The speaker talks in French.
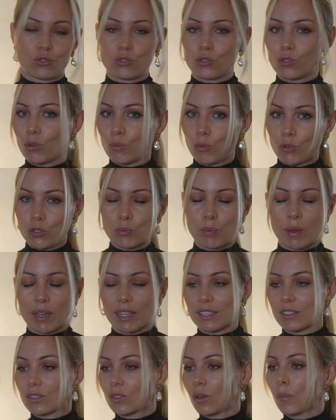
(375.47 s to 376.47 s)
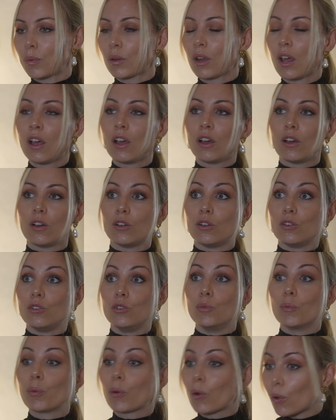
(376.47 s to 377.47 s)
Je commence par exemple euh,
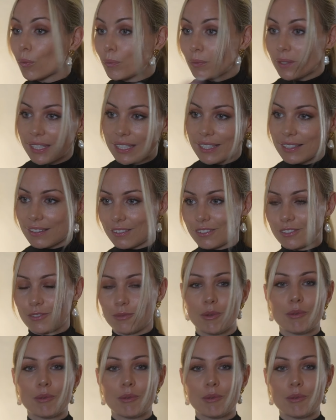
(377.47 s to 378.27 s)
le premier euh,